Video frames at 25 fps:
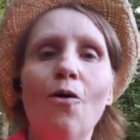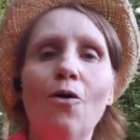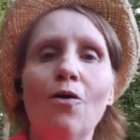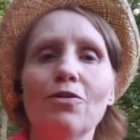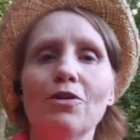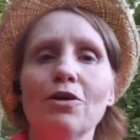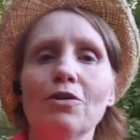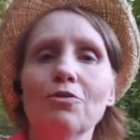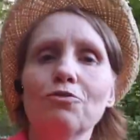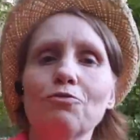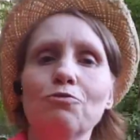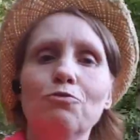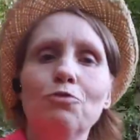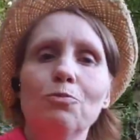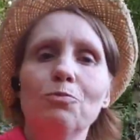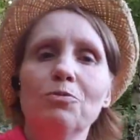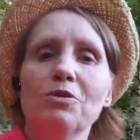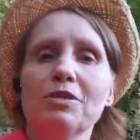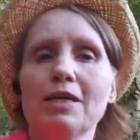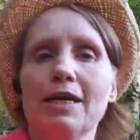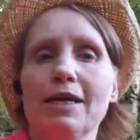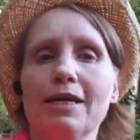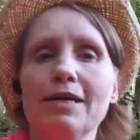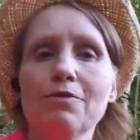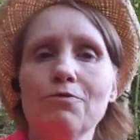Das würde
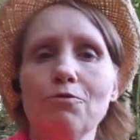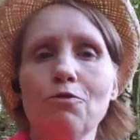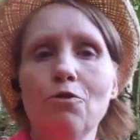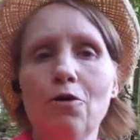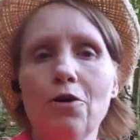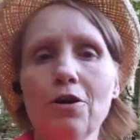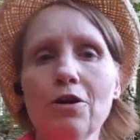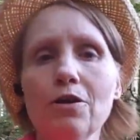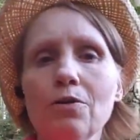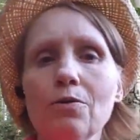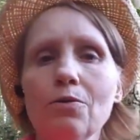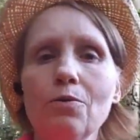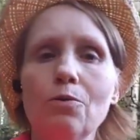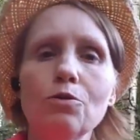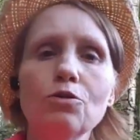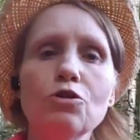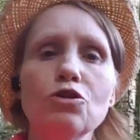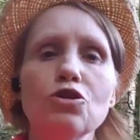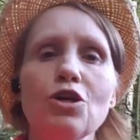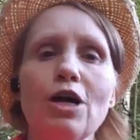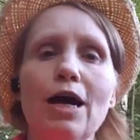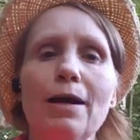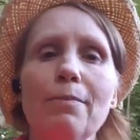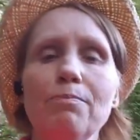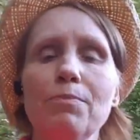mich echt freuen. Und
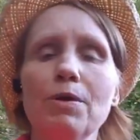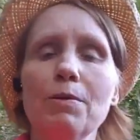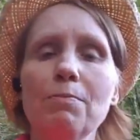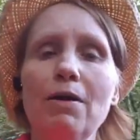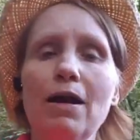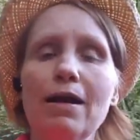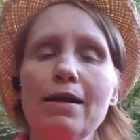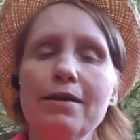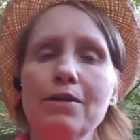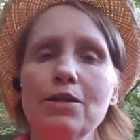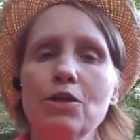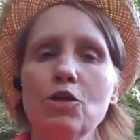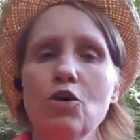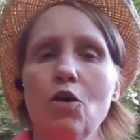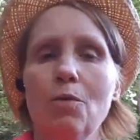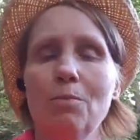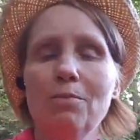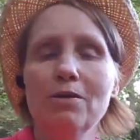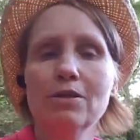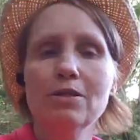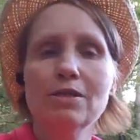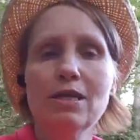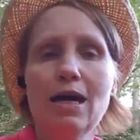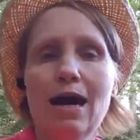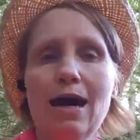schreibt mir mal in die
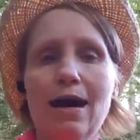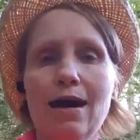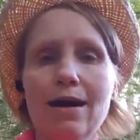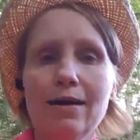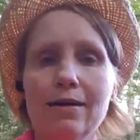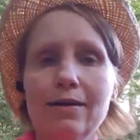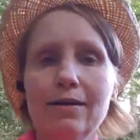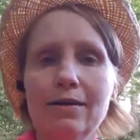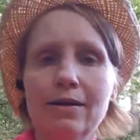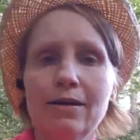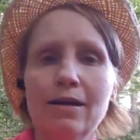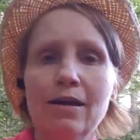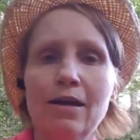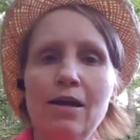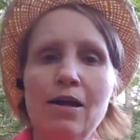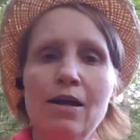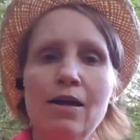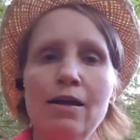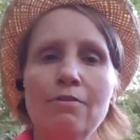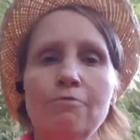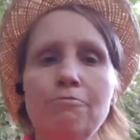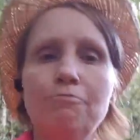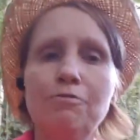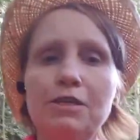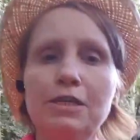Kommentare,
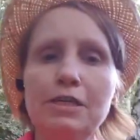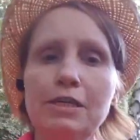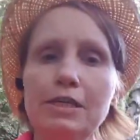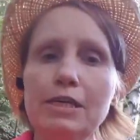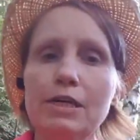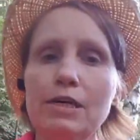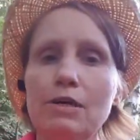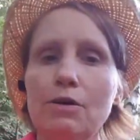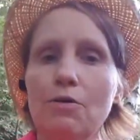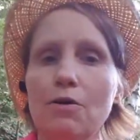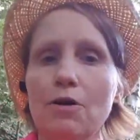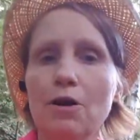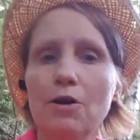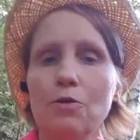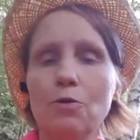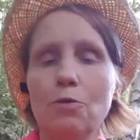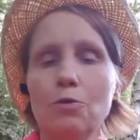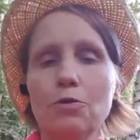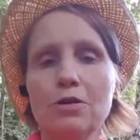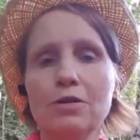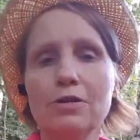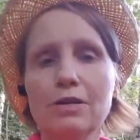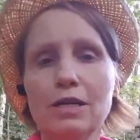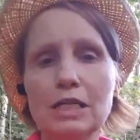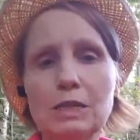wie ihr euren
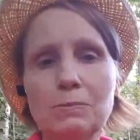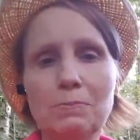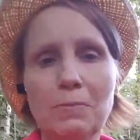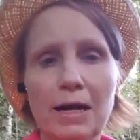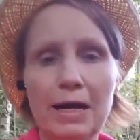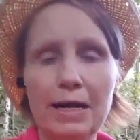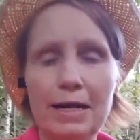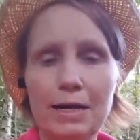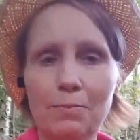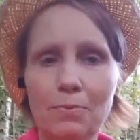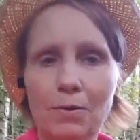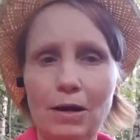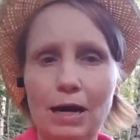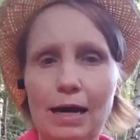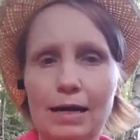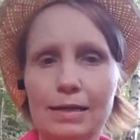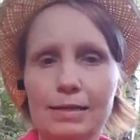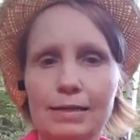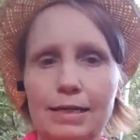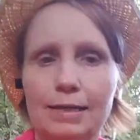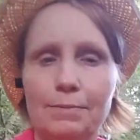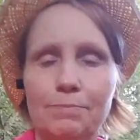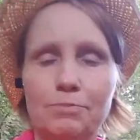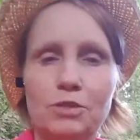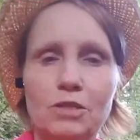Hunden das beigebracht
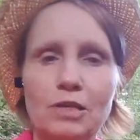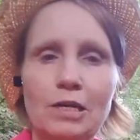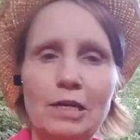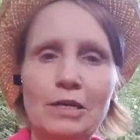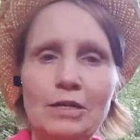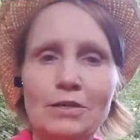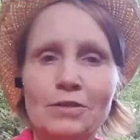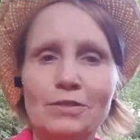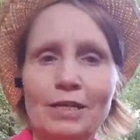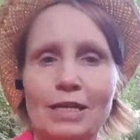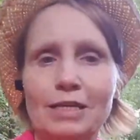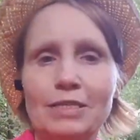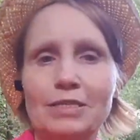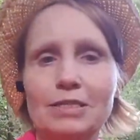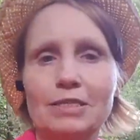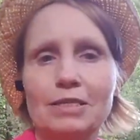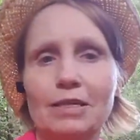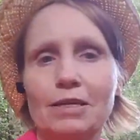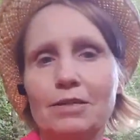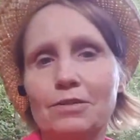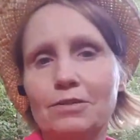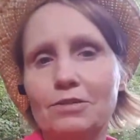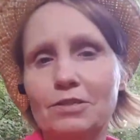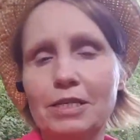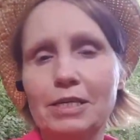habt, dass
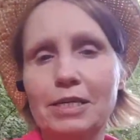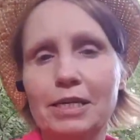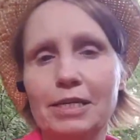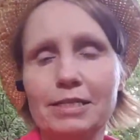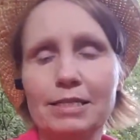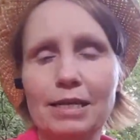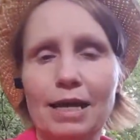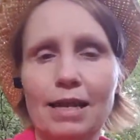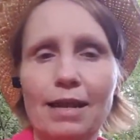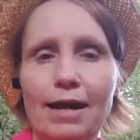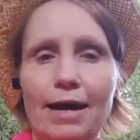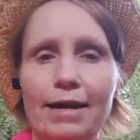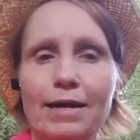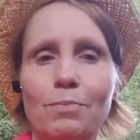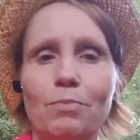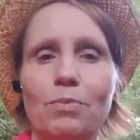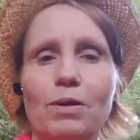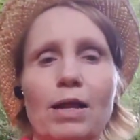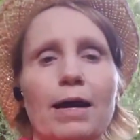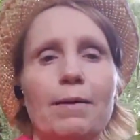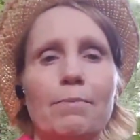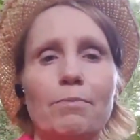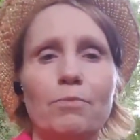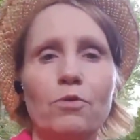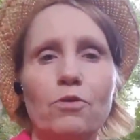sie jetzt alleine
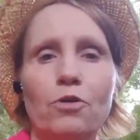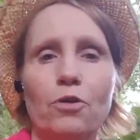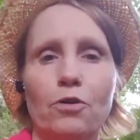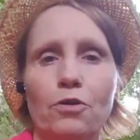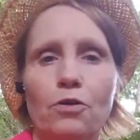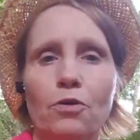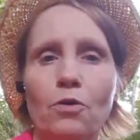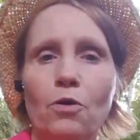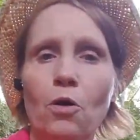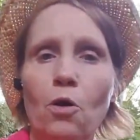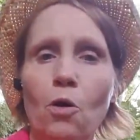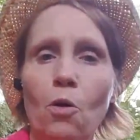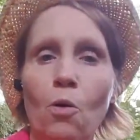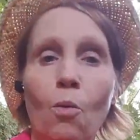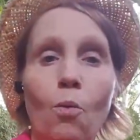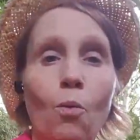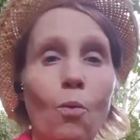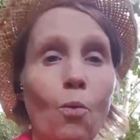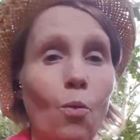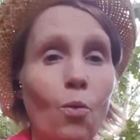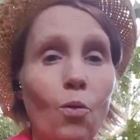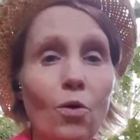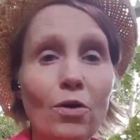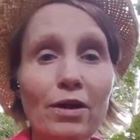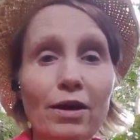bleiben können.
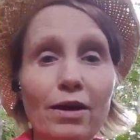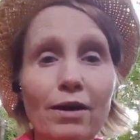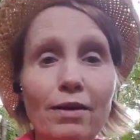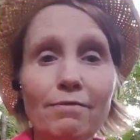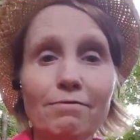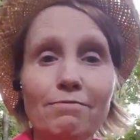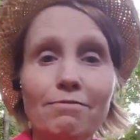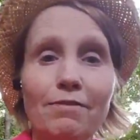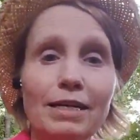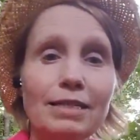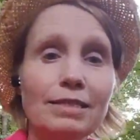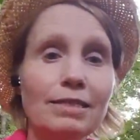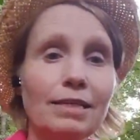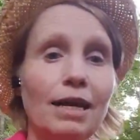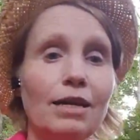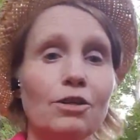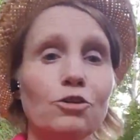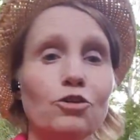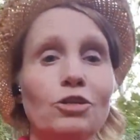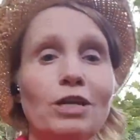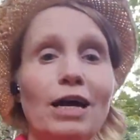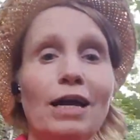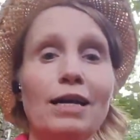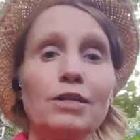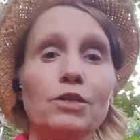Oder was ihr
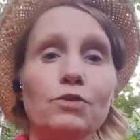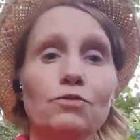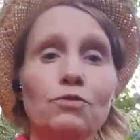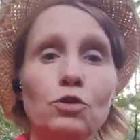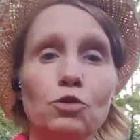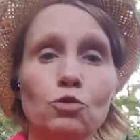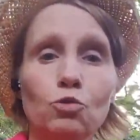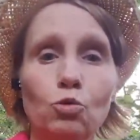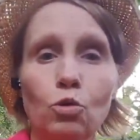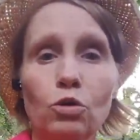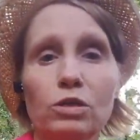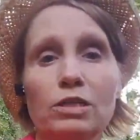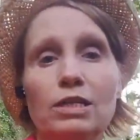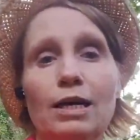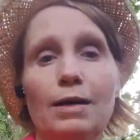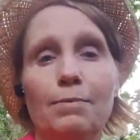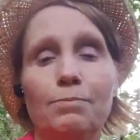schon alles versucht